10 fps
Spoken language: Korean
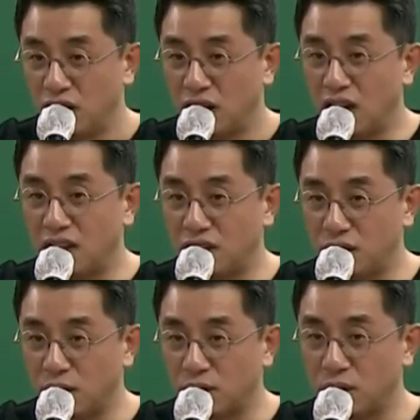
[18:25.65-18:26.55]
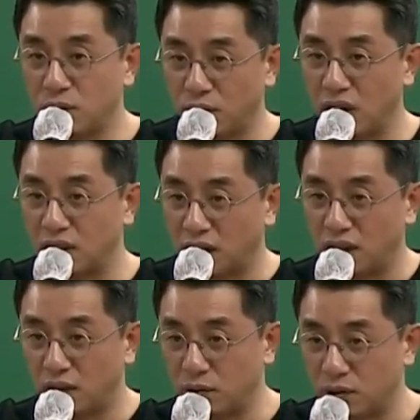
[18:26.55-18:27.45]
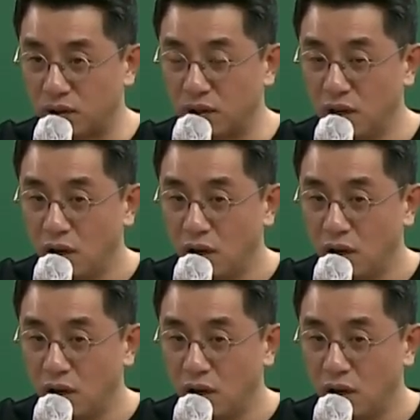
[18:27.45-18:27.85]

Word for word: 이해되시죠? 그죠? 소량, 대량, 연속 기술.